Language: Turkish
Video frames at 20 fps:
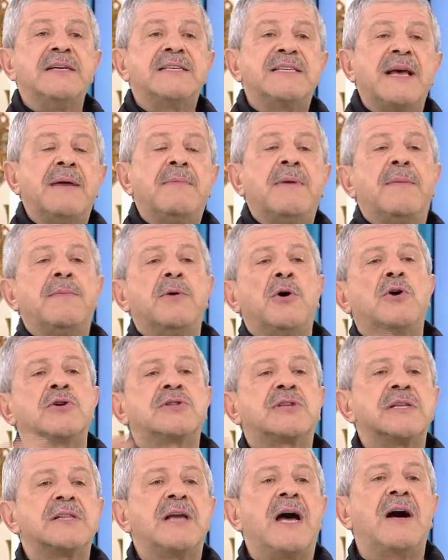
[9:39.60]
Sebebi
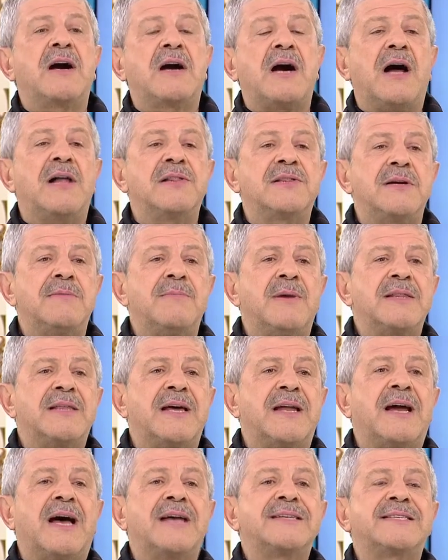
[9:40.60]
ortadan
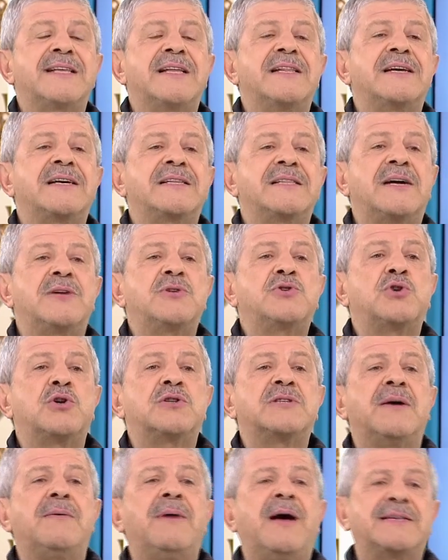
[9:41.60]
kaldırmadan hastalıkları
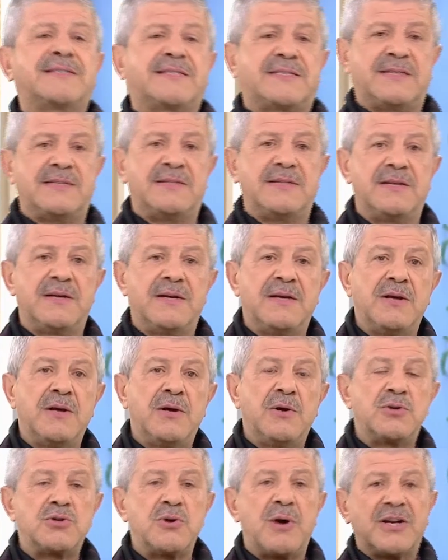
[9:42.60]
çözemezsin.
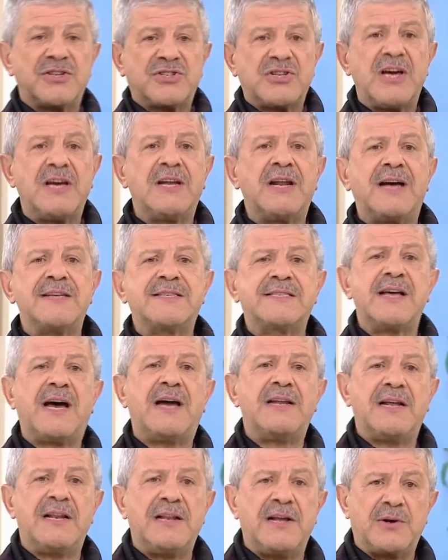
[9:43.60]
O zaman şehir
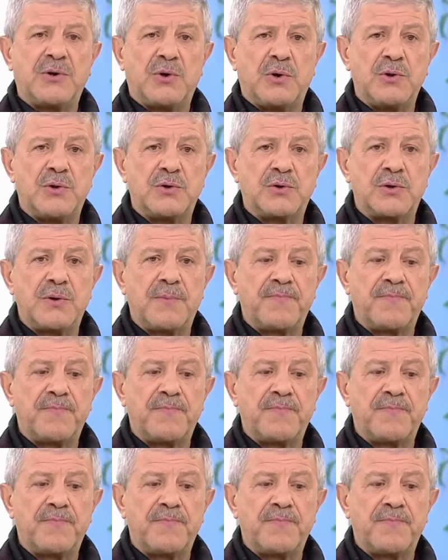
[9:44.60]
hastaneleri olur.